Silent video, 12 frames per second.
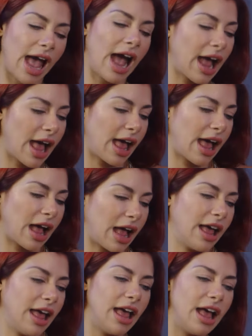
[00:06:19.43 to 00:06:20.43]

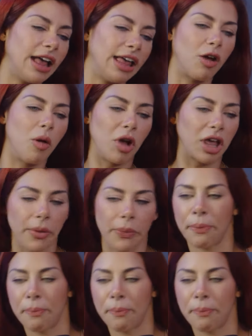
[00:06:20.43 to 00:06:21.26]
haga eh, como que